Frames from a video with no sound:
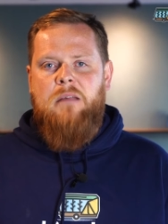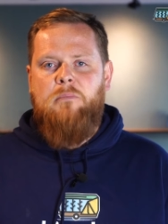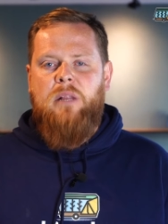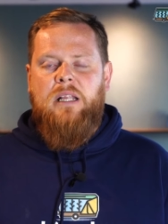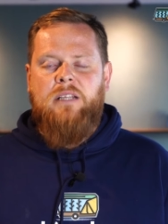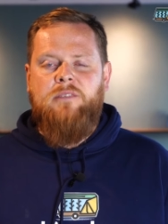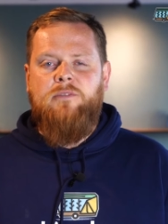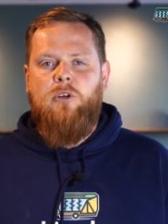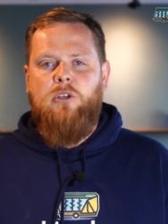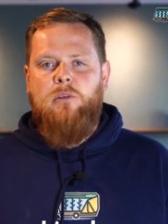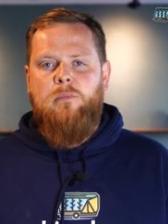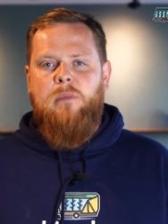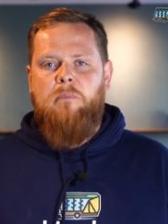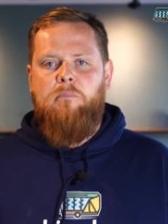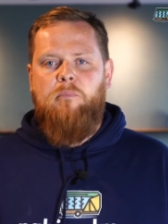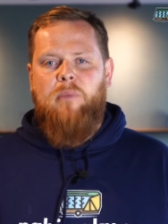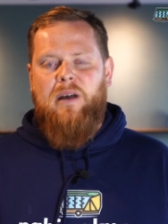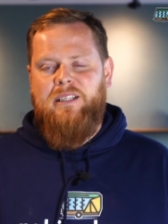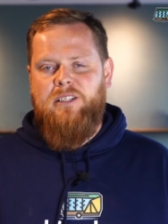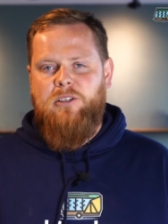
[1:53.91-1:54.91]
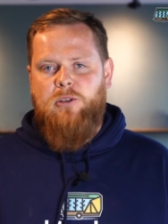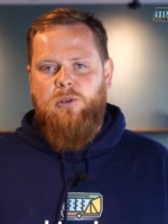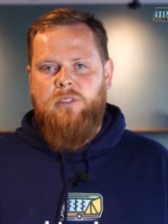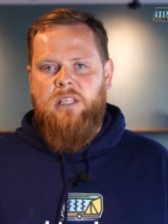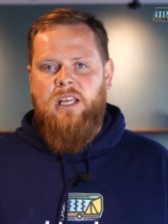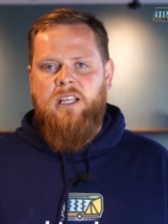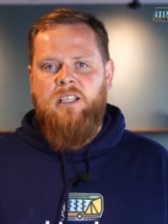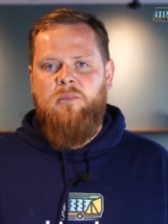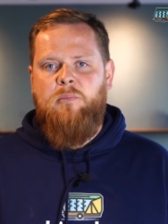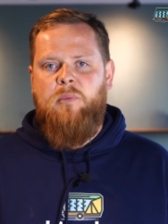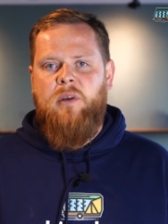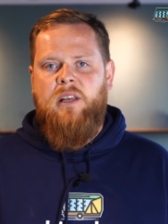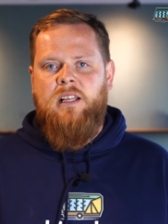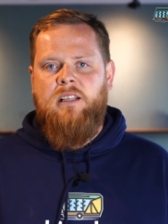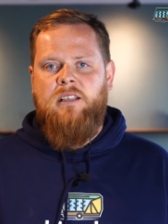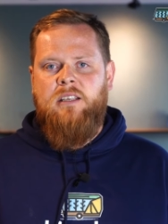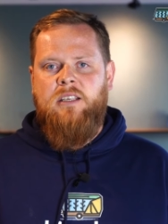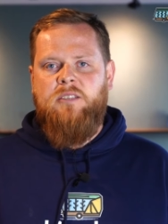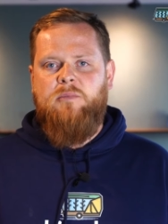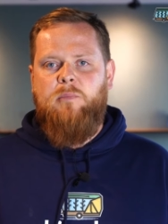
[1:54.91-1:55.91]
Platforma
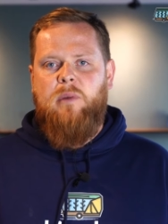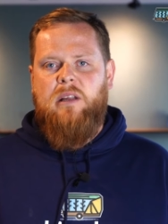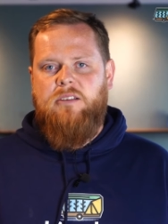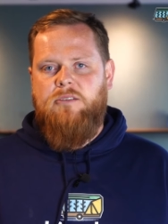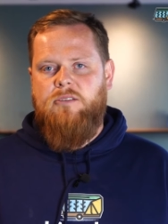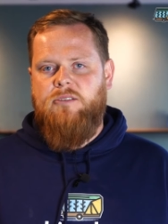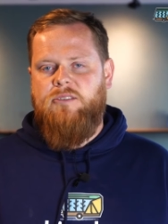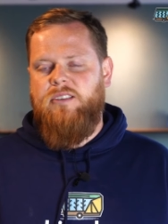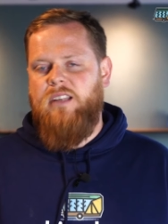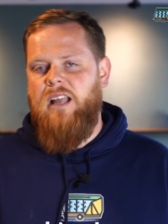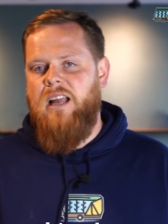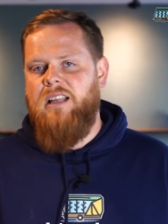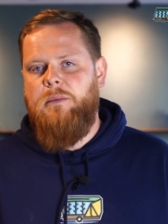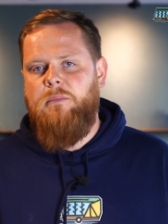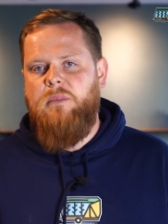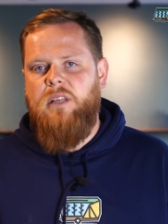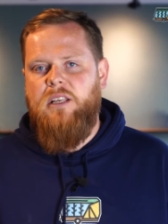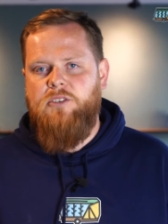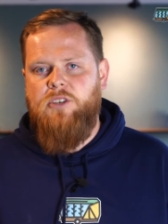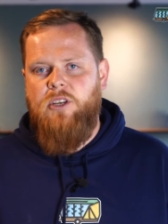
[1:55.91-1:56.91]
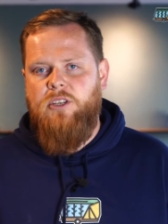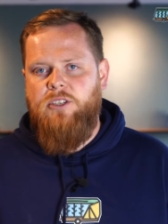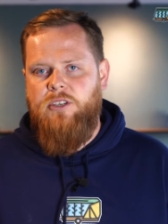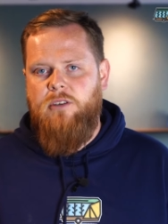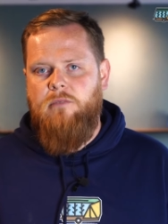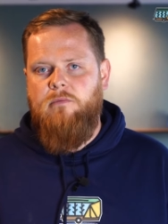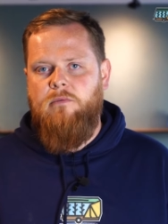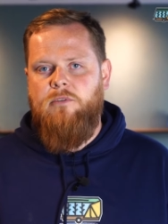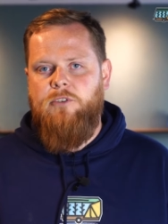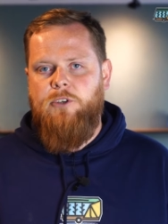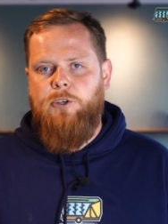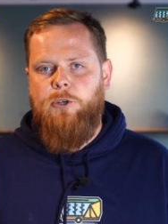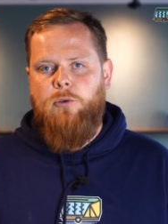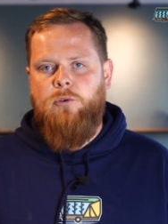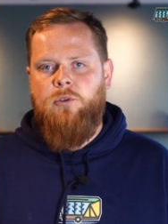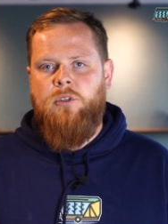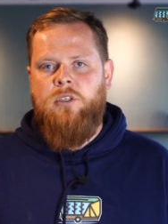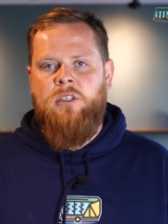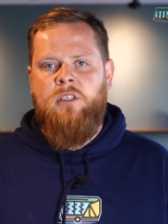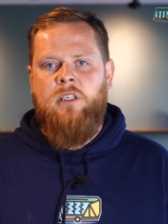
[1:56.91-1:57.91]
patronite.pl jest bardzo znanym narzędziem
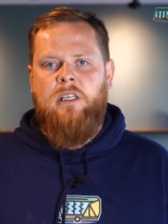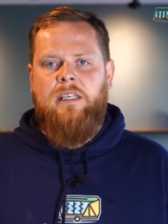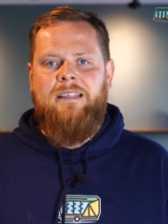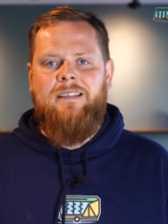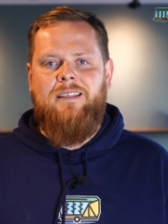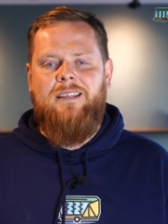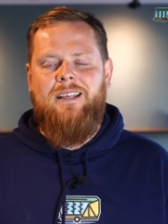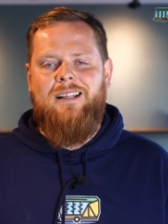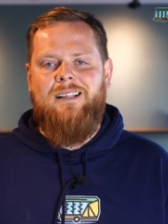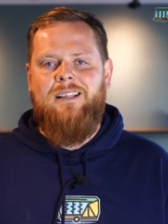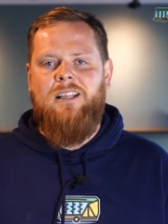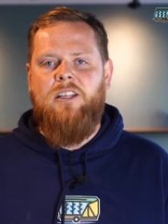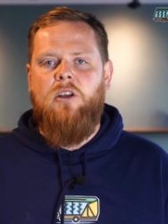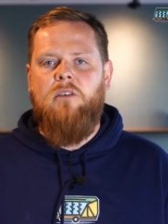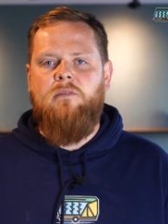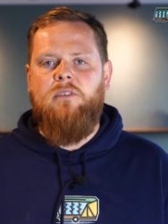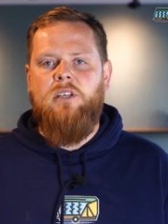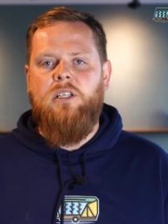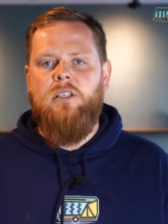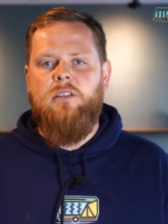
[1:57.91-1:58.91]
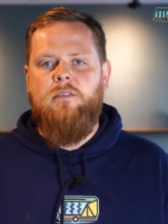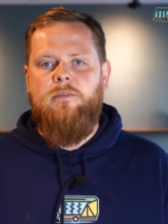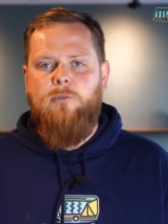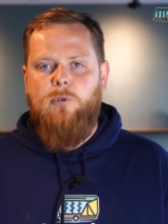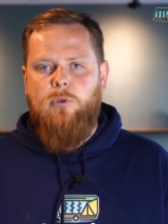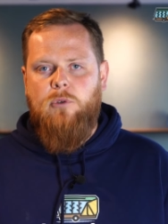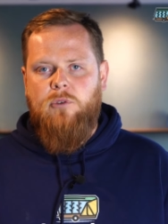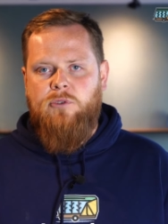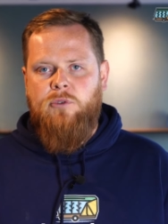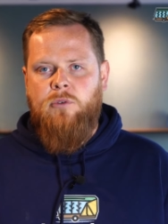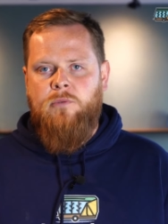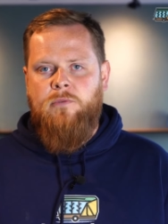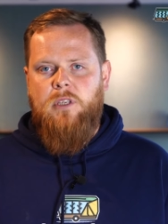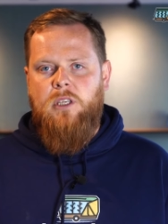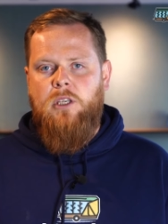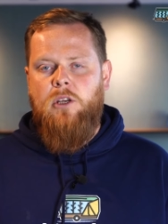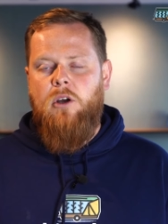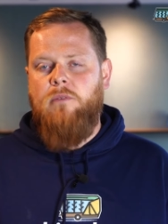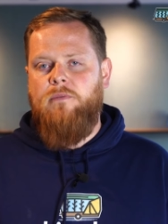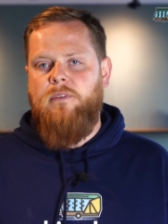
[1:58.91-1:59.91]
wśród internetowych twórców
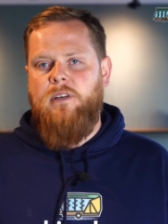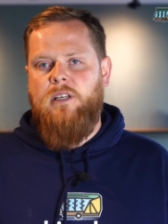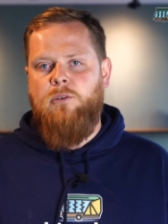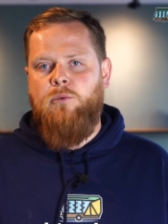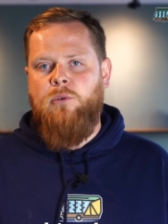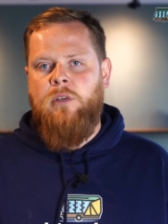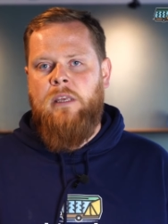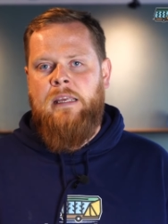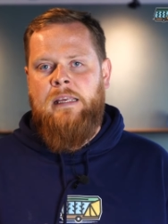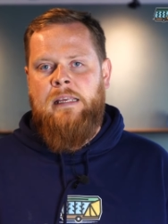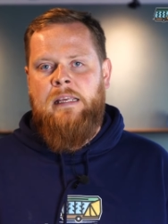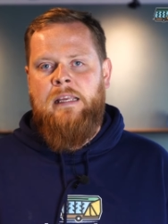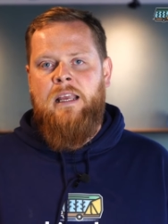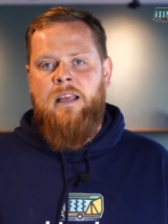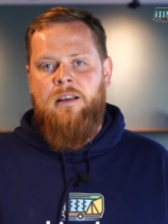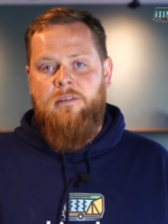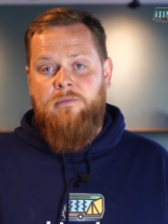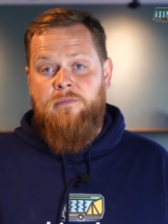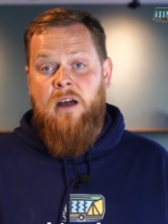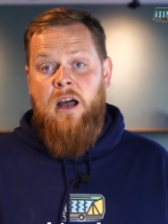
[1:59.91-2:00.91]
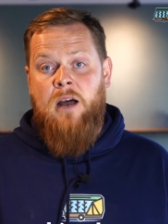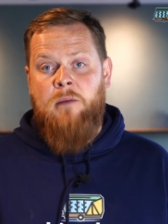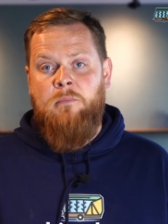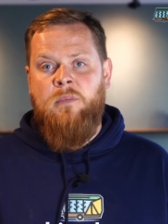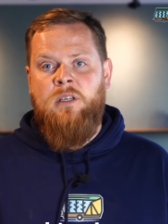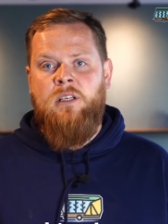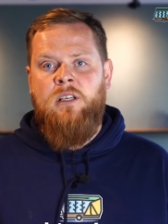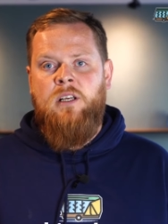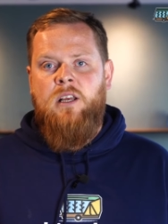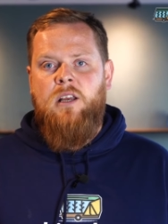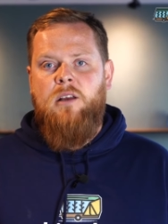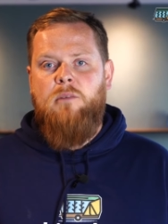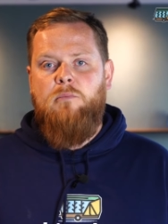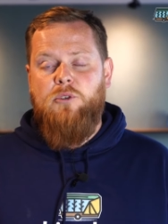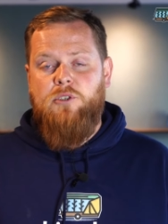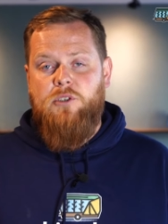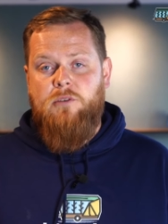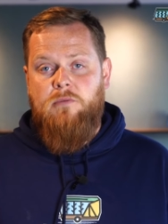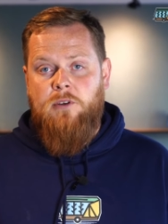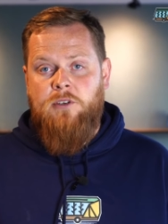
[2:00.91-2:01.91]
i oferuje Wam
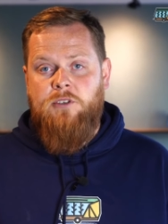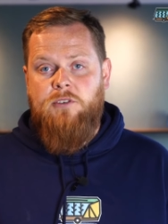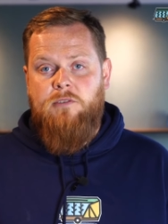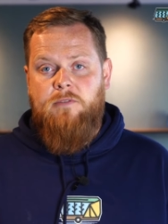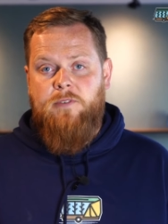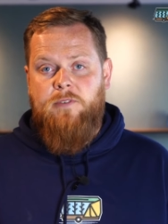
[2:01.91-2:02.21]
możliwość